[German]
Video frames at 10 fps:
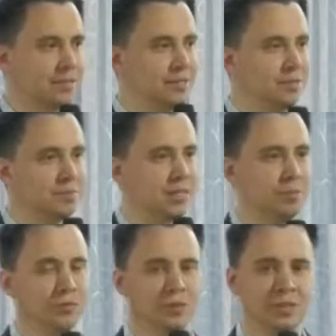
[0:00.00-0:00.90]
Aber seit dem
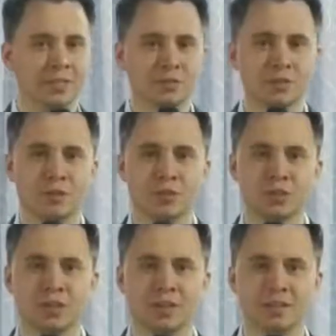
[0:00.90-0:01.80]
Zeitpunkt, wo Jesus
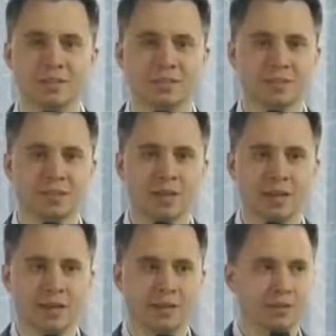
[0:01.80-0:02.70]
aufgestanden ist,
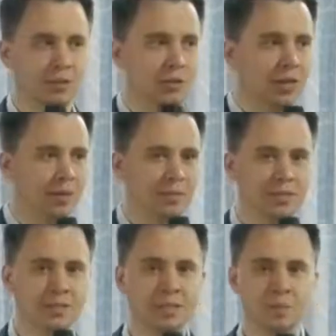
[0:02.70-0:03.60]
die Jünger
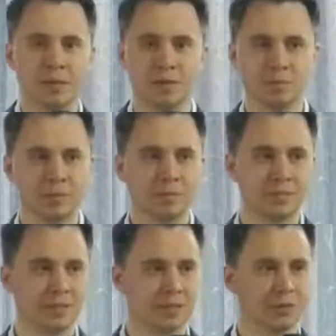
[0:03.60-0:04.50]
haben sich nicht mehr an einem
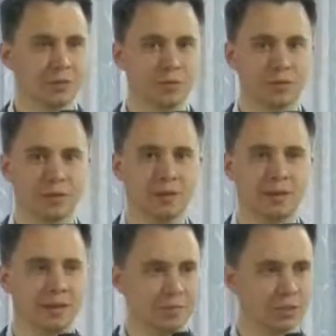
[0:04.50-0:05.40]
Samstag getroffen,
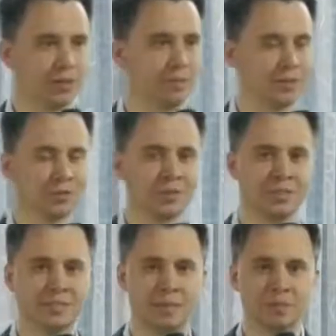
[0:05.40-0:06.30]
an einem Schabbat,
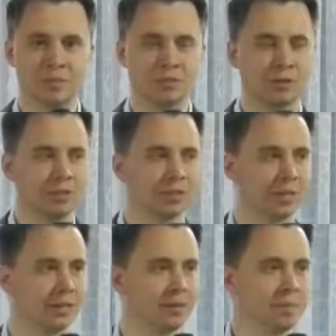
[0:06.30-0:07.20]
sondern sie haben den
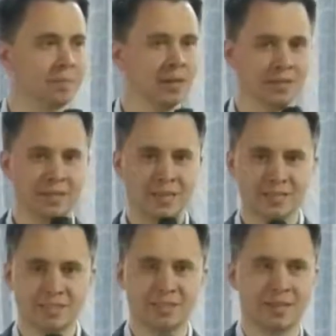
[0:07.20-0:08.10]
Sonntag,
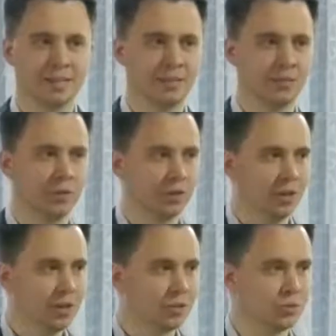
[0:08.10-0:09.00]
den ersten Tag der
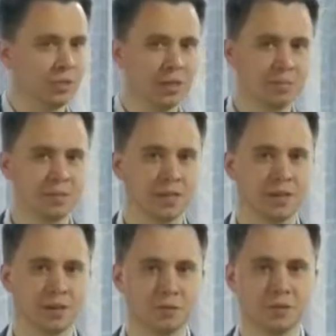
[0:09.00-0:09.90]
Woche, zu ihrem
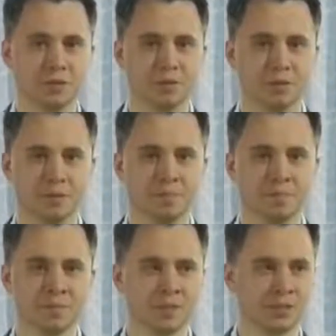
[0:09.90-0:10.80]
Tag auserkoren.
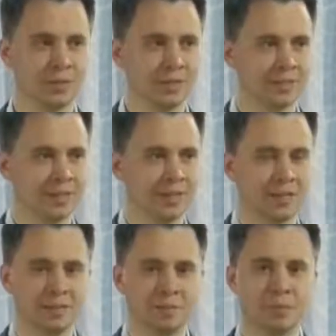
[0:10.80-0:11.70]
Es war der
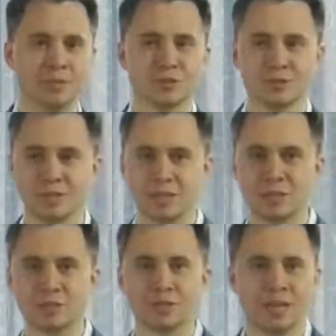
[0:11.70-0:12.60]
Tag, an dem Jesus
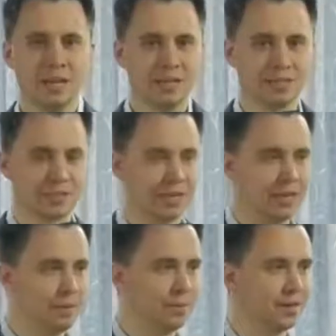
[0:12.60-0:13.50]
Christus
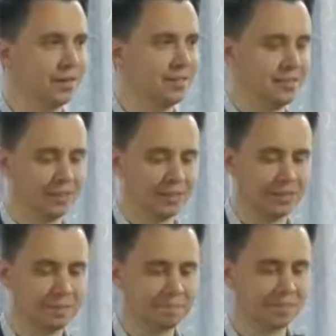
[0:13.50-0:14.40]
das Leben bereitet
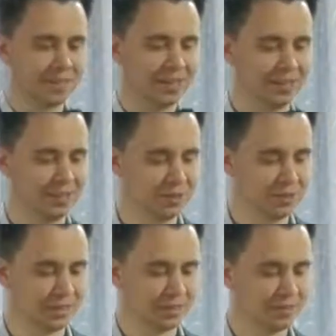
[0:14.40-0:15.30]
hat.
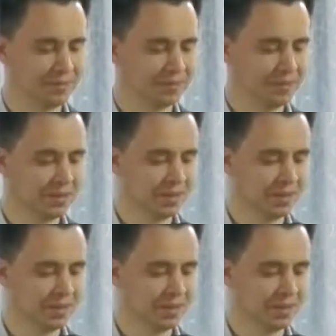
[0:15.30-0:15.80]
Halleluja.